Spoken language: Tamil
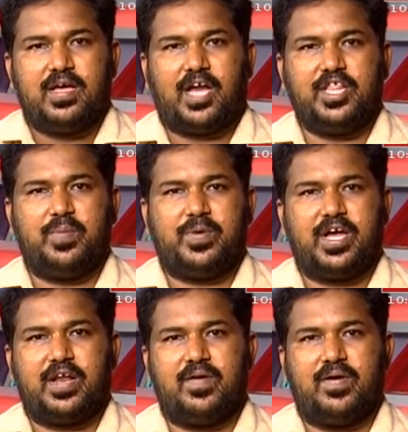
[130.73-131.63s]

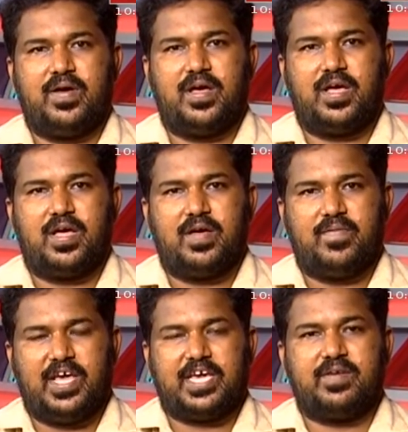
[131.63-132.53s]
அதிகப்படியான
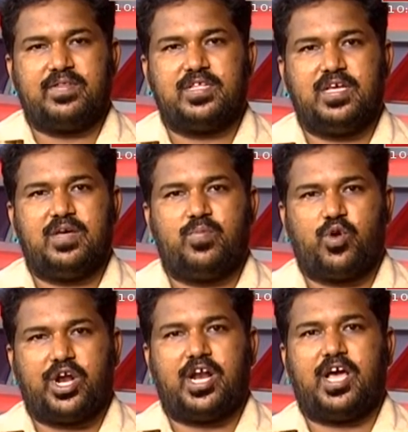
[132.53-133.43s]
விலைக்கு வந்து
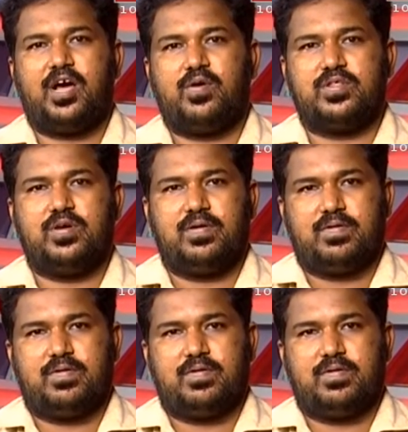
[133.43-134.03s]
முறைகேடாக வந்து